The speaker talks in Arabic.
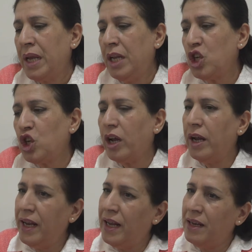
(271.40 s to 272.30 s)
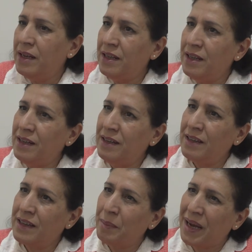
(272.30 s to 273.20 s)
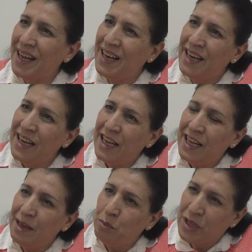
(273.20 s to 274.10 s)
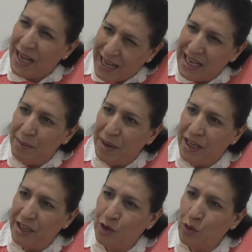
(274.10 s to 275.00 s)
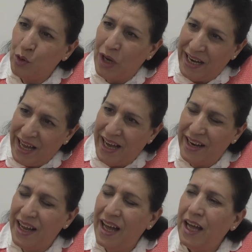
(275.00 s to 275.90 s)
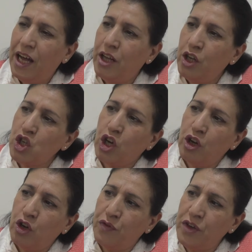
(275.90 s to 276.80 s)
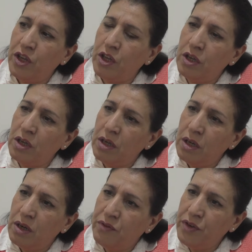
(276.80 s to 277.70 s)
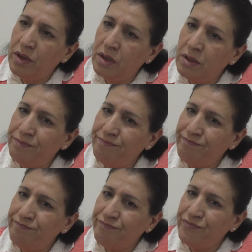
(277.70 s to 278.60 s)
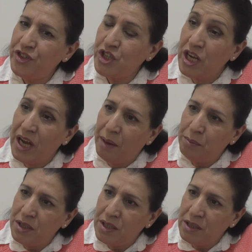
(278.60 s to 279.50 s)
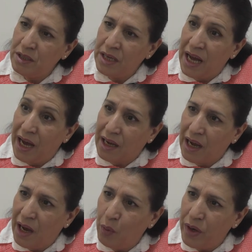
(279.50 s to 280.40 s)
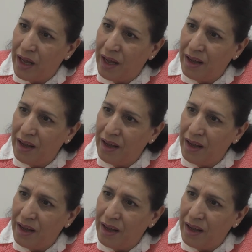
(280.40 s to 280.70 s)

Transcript: نشعر احنا الطبقه المتعلمه يعني نقول عن حالنا نشعر انه في في في شيء عم ينحاك حولنا